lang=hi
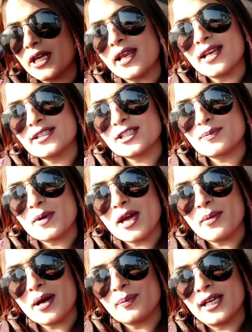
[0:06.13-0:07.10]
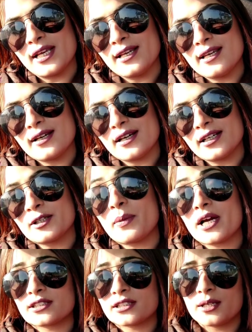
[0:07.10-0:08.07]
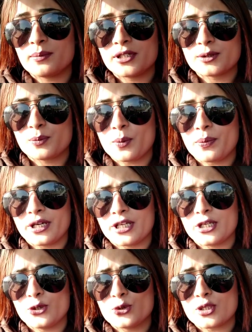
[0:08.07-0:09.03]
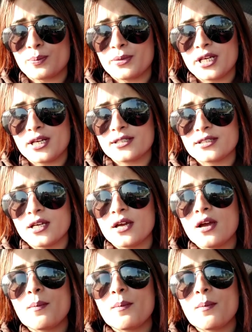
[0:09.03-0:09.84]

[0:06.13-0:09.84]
चैनल है जिसमें हम आपके लिए लेकर आते हैं पाकिस्तान भर से प्रॉपर्टी की न्यूज़ अपडेट्स